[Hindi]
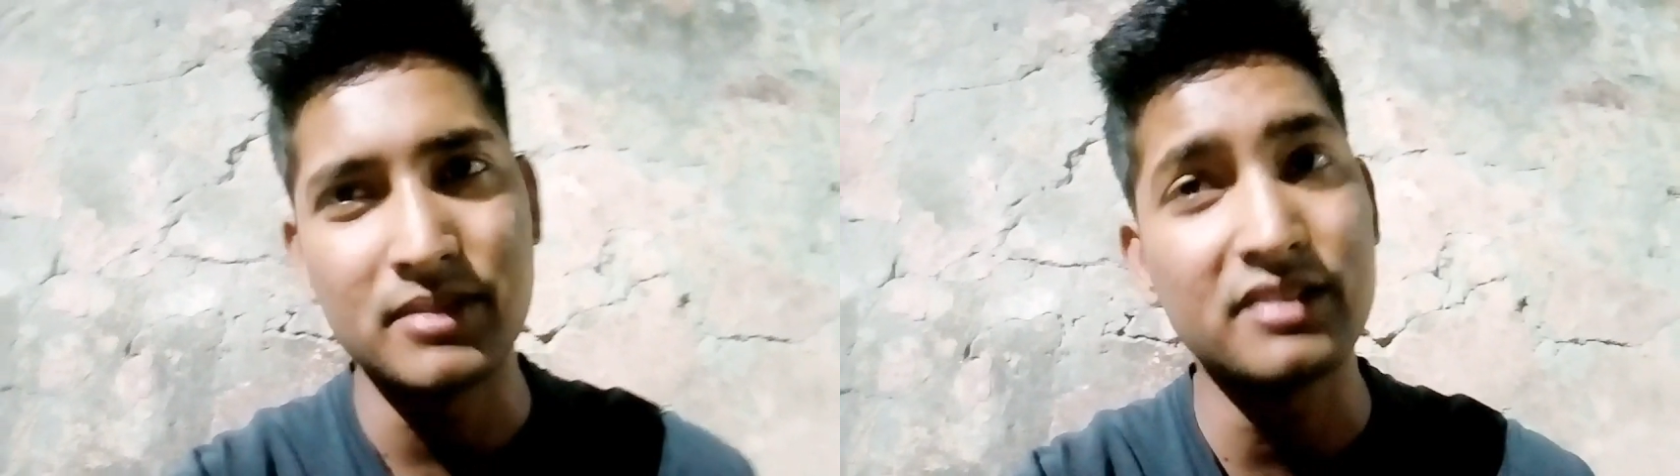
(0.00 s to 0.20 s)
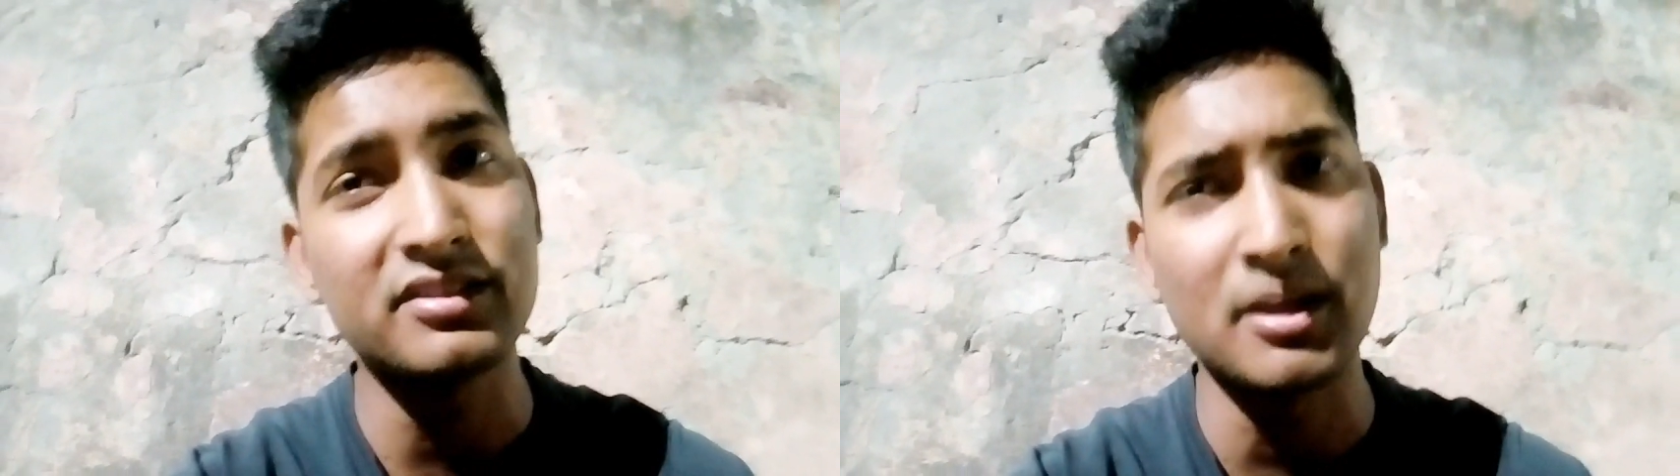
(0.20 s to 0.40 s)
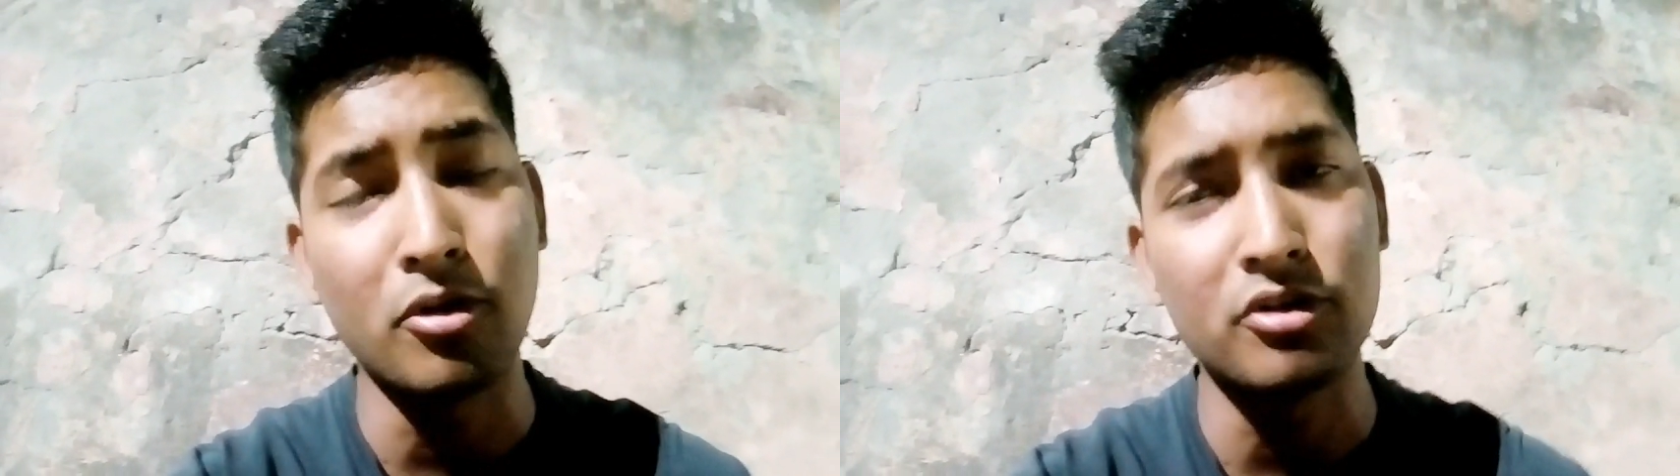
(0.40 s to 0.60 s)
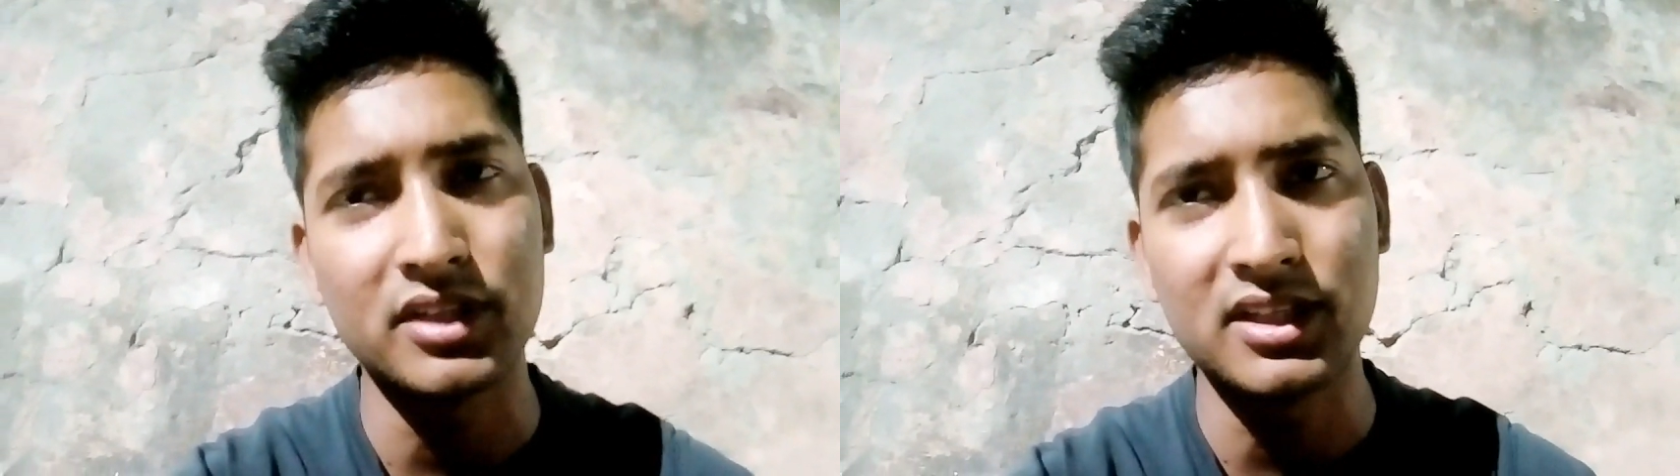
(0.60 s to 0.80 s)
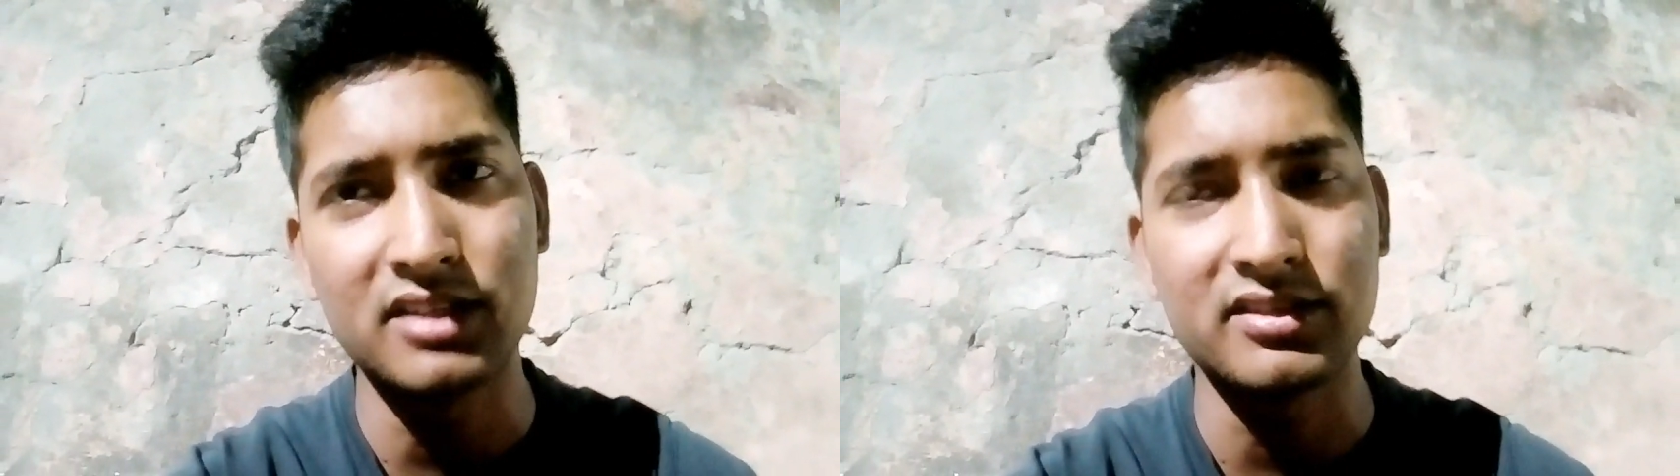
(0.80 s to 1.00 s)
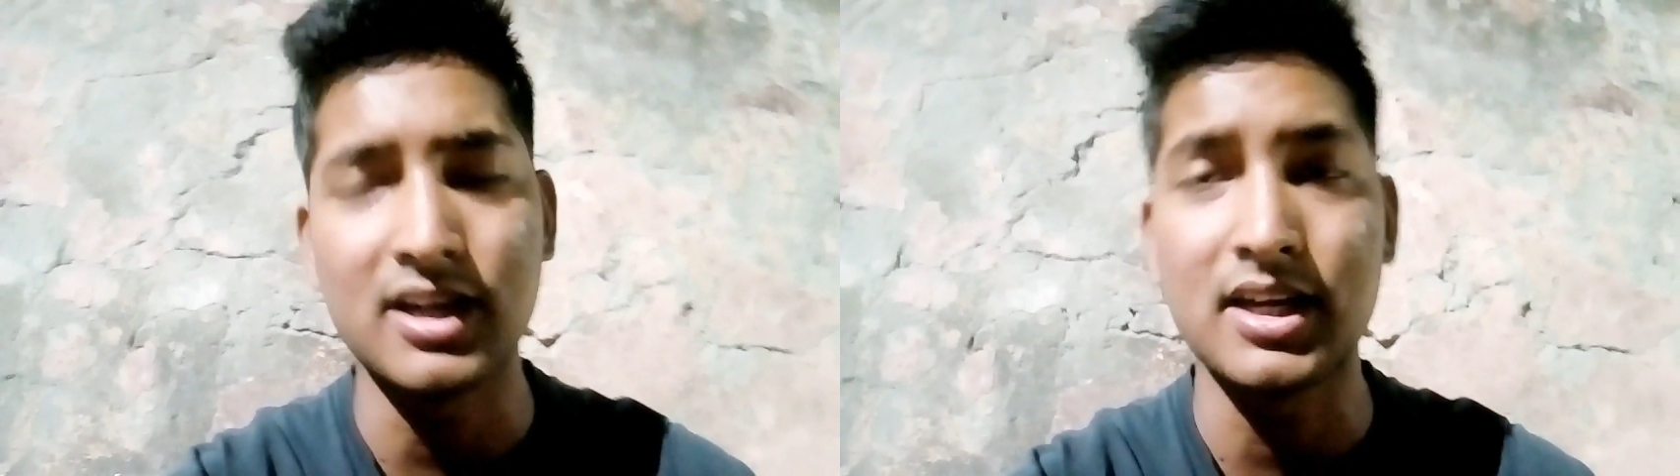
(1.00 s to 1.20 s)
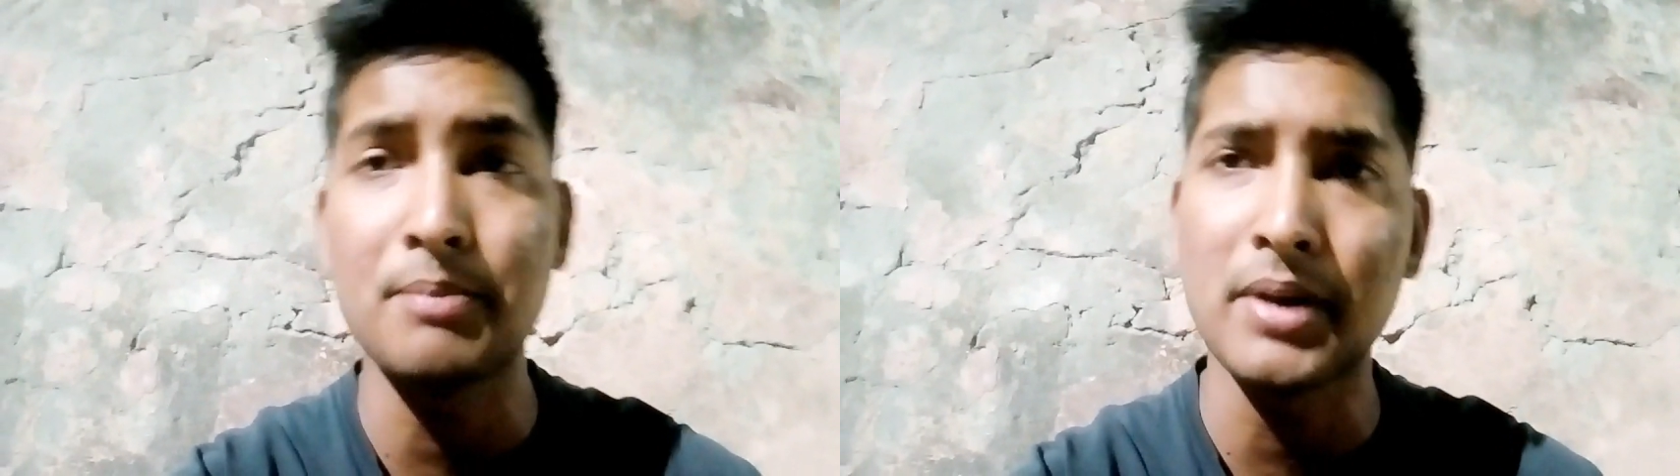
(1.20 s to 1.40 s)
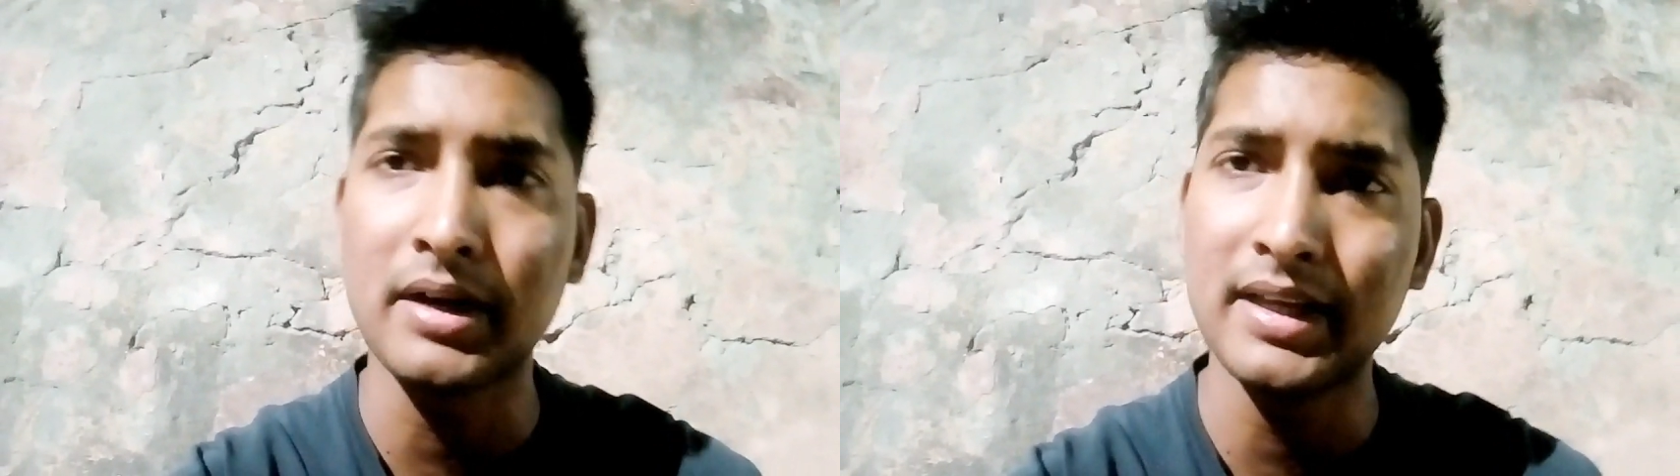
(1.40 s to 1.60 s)
रिस्क है बहुत ज़्यादा रिस्क है अगर
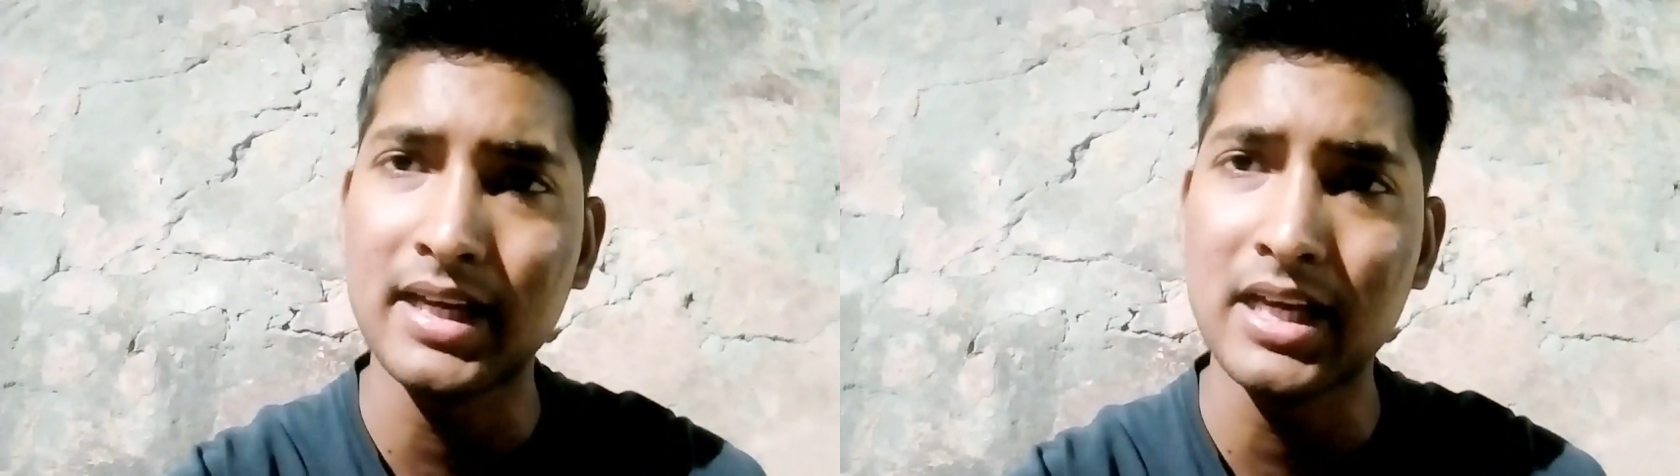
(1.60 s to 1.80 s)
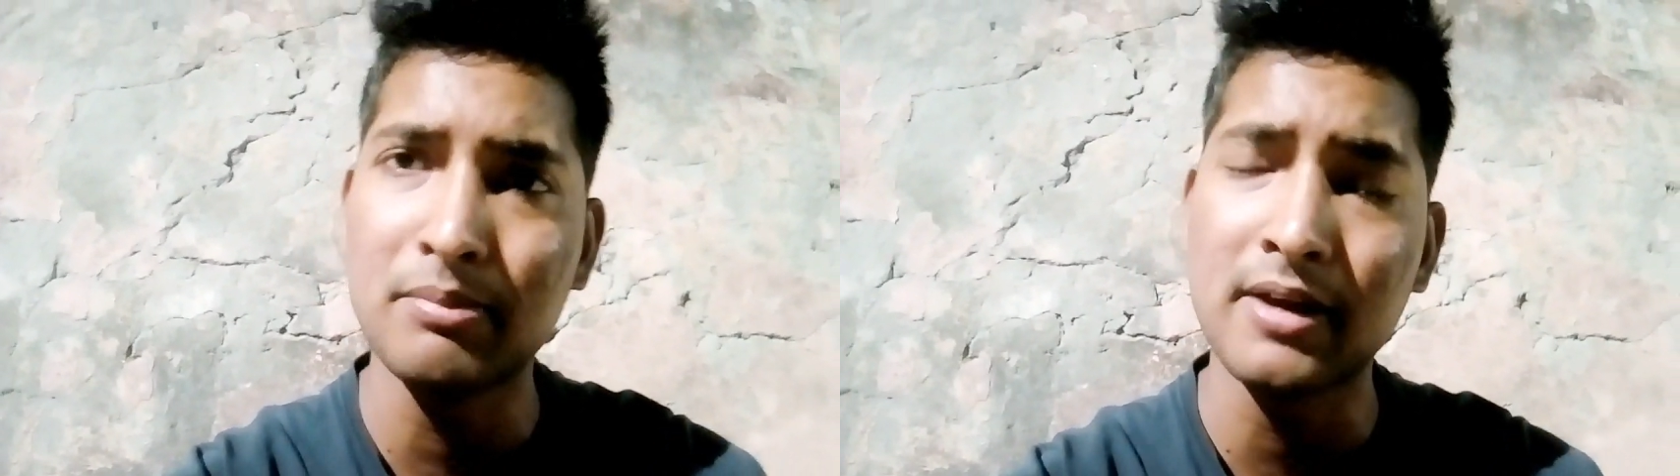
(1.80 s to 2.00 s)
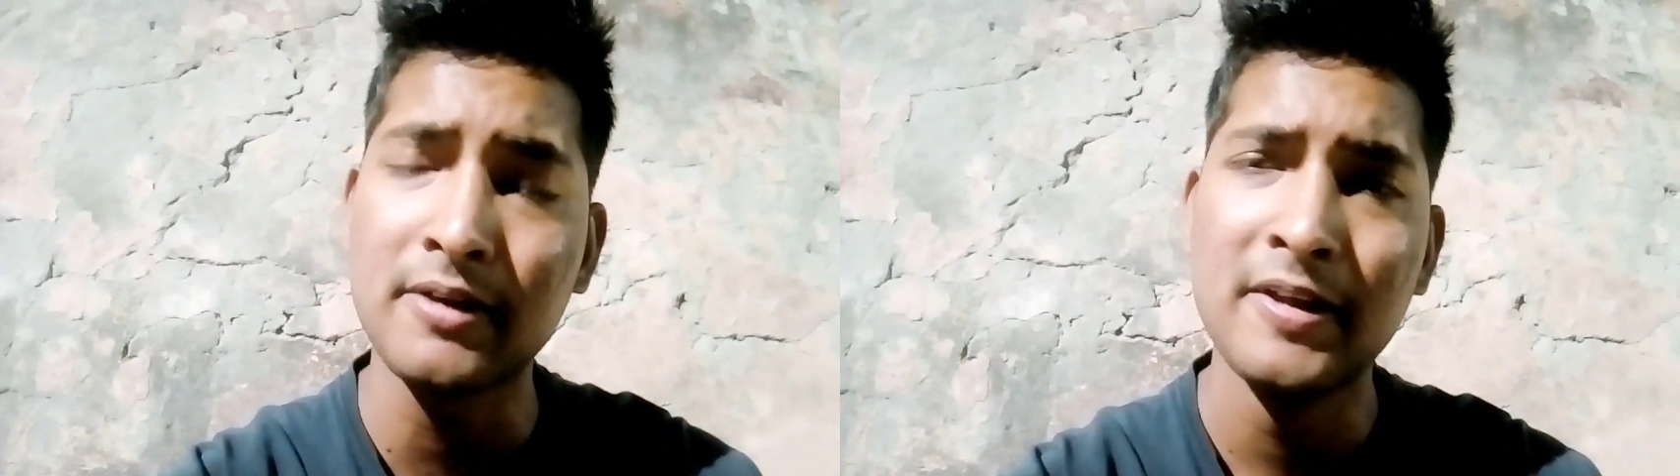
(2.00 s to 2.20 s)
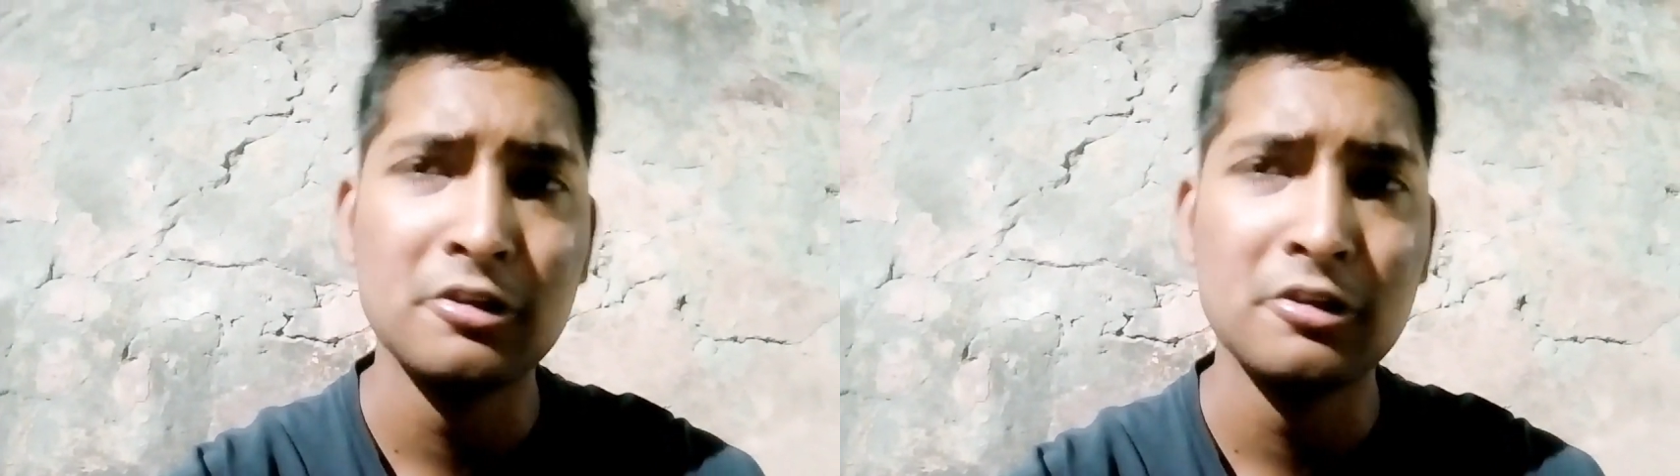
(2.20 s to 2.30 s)
आप पकड़े गए एक बार